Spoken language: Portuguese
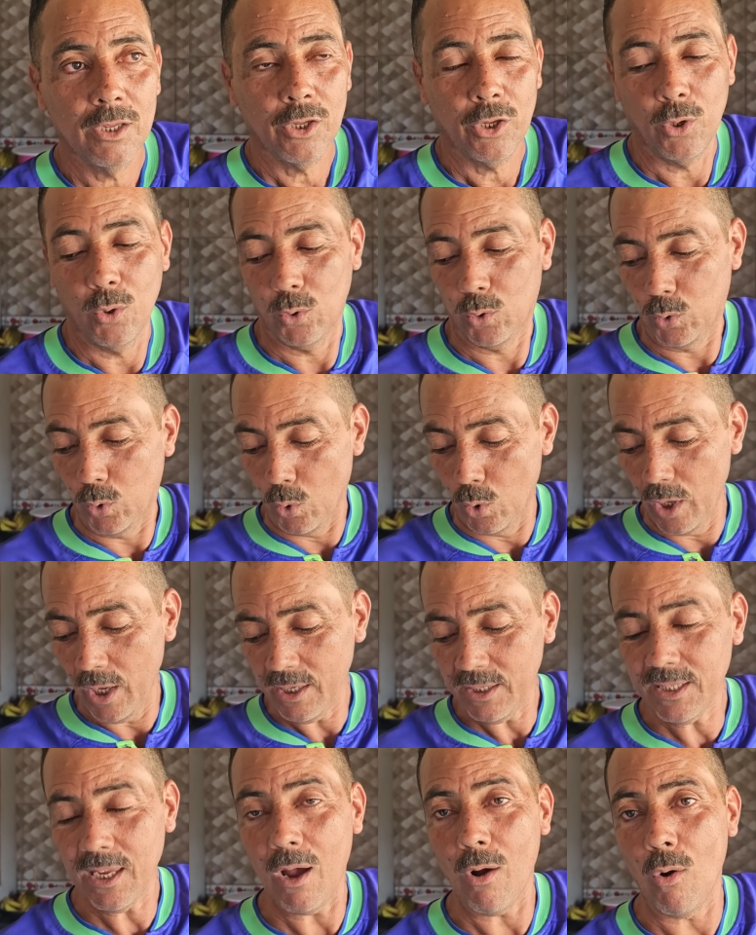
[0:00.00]
que eu tô
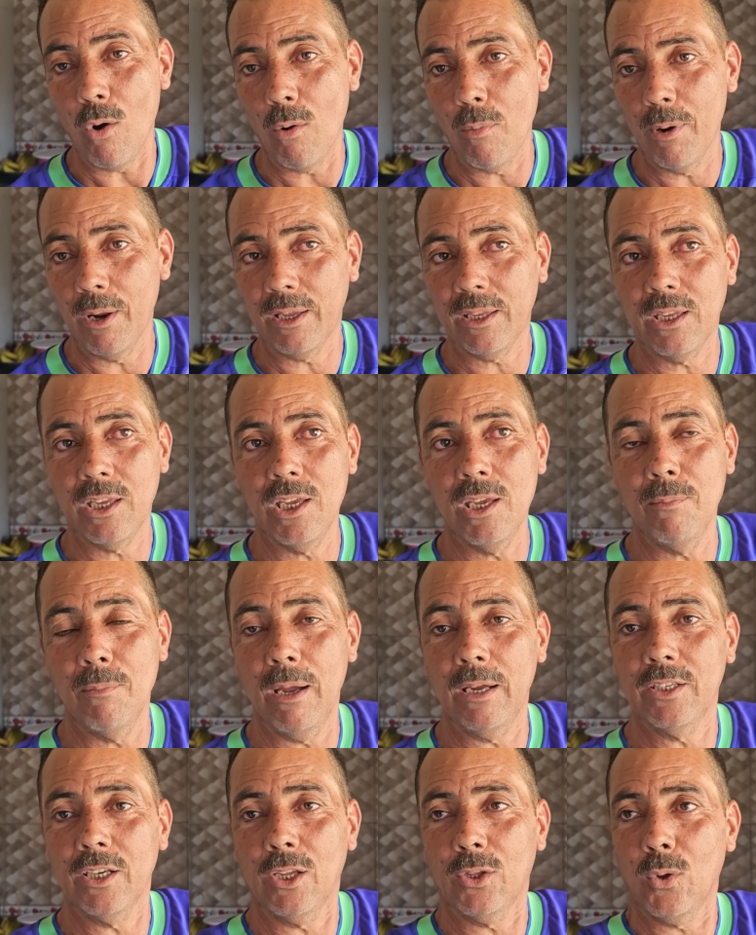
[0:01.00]
nessa obra aqui,
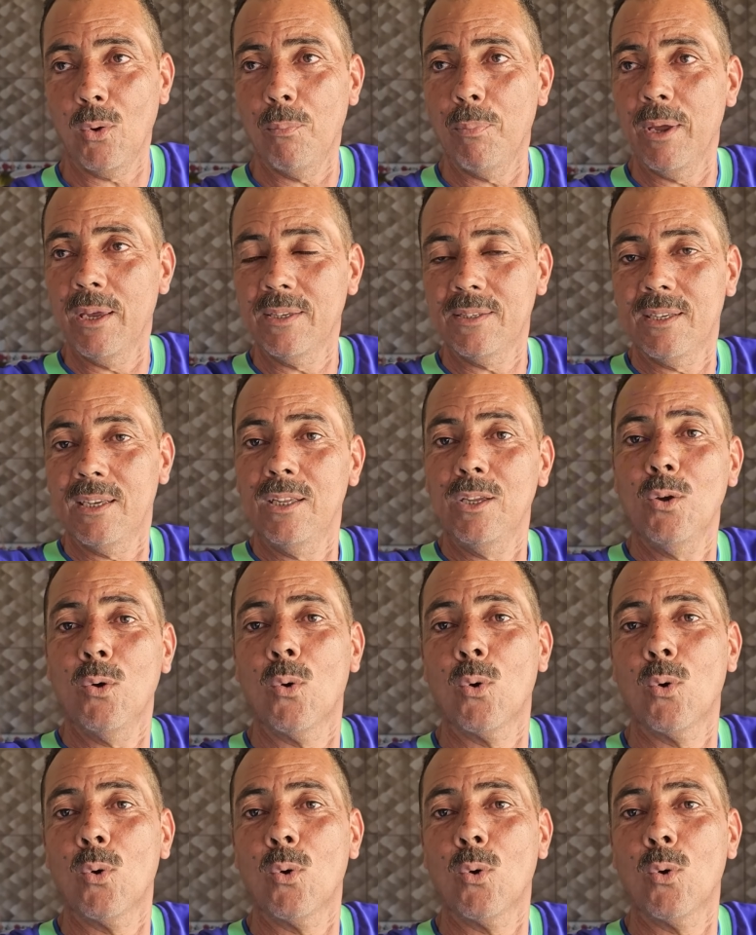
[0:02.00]
mas já tô pensando em